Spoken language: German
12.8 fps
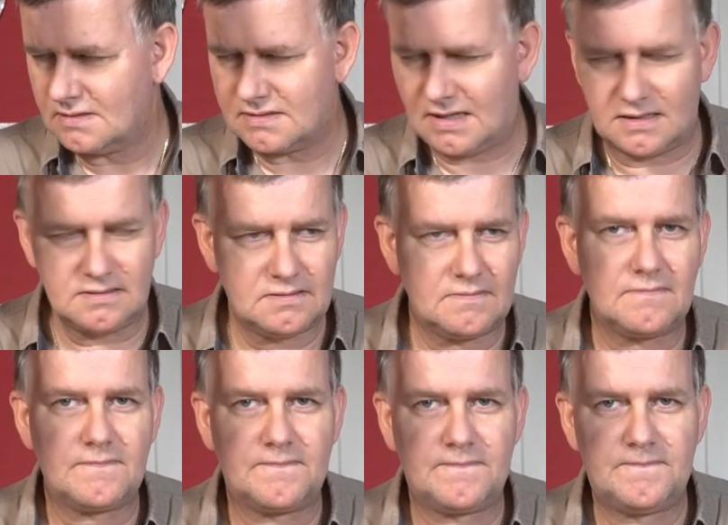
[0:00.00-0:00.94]

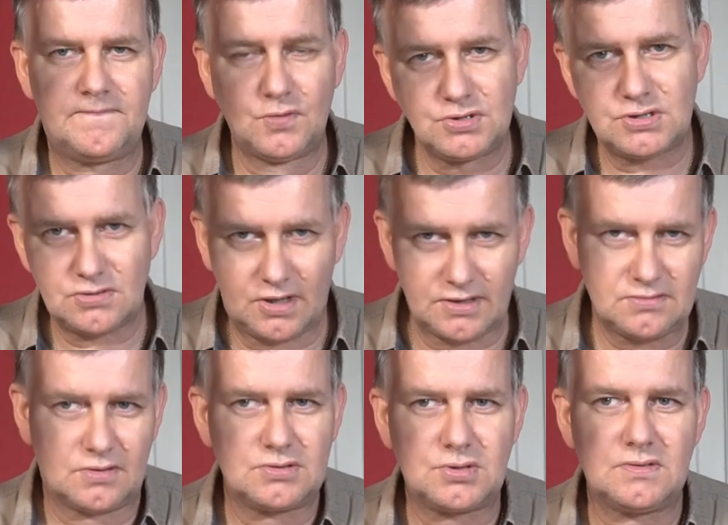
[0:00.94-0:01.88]
Dann wünsche ich euch
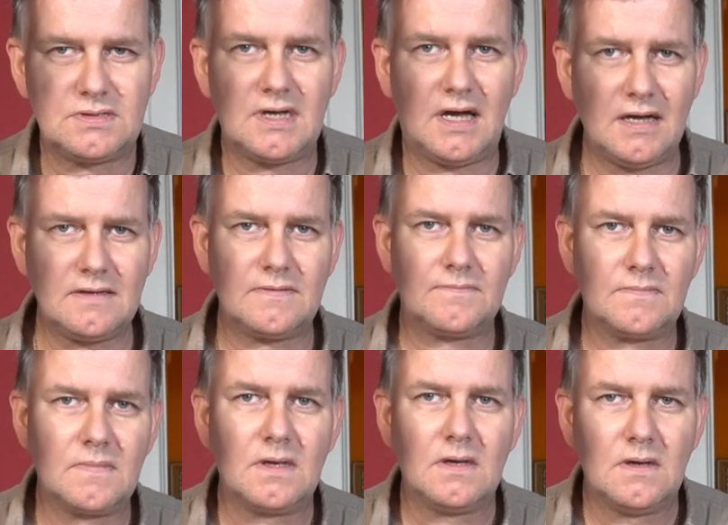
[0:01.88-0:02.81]
noch einen schönen Tag
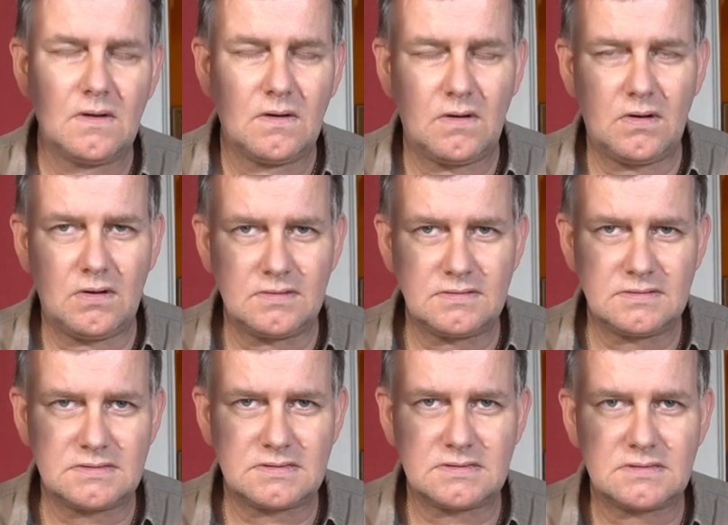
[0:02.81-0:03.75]

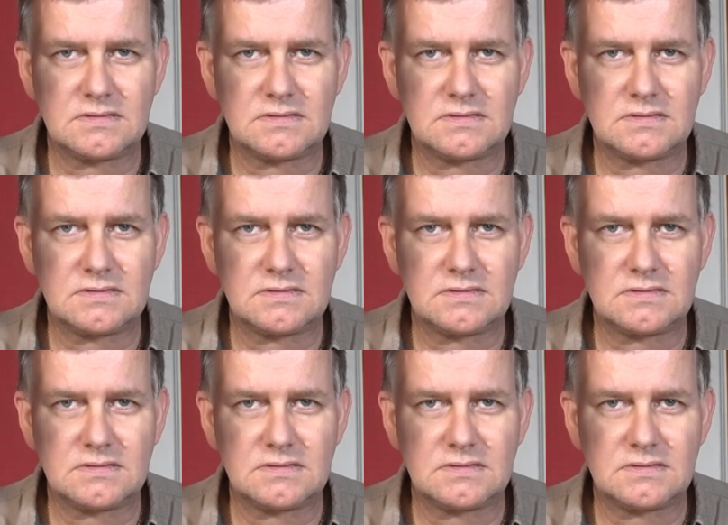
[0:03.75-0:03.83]
und